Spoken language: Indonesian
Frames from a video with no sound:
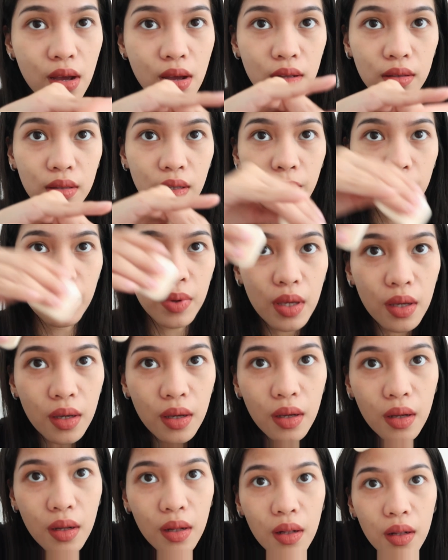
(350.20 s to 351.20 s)
ya tapi
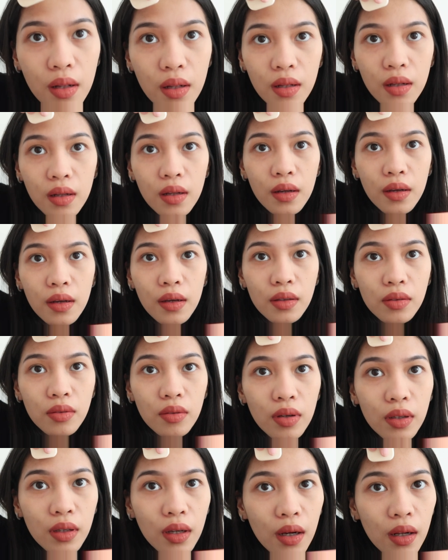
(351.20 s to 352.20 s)
eh
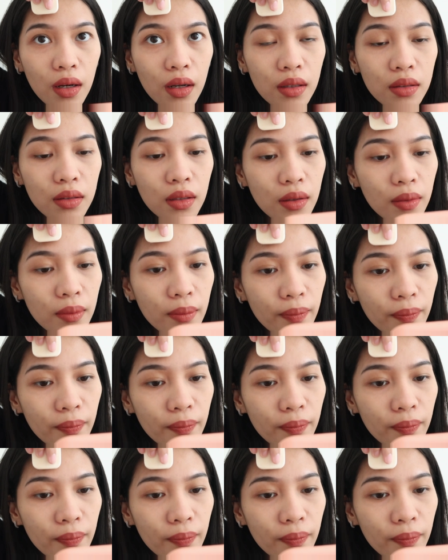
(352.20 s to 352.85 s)
sorry gak kelihatan